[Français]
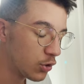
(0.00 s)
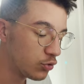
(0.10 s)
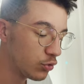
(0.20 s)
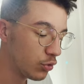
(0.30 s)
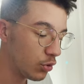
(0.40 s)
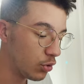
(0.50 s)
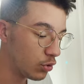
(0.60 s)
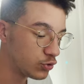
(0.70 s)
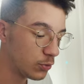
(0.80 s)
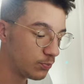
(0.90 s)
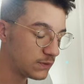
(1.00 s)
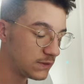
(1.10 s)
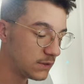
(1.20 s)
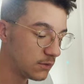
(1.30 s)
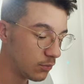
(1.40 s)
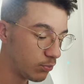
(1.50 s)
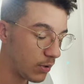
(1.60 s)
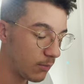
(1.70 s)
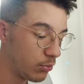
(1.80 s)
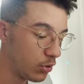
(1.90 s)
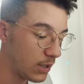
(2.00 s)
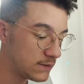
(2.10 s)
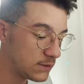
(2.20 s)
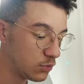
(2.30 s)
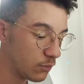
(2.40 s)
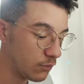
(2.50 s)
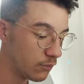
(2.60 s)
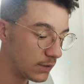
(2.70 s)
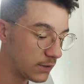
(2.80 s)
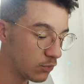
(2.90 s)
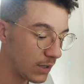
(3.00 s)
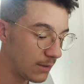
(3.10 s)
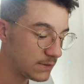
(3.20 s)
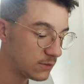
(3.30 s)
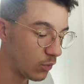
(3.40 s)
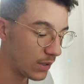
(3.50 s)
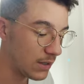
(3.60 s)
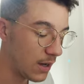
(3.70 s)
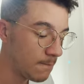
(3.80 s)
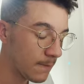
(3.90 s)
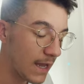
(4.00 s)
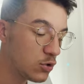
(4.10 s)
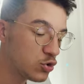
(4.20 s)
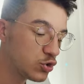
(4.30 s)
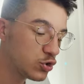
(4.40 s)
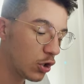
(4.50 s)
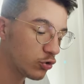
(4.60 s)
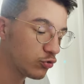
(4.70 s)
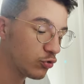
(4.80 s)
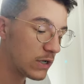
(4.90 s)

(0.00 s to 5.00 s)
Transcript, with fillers: que euh, ce petit euh, point bleu là ici que vous voyez, donc la petite droite là, elle sorte de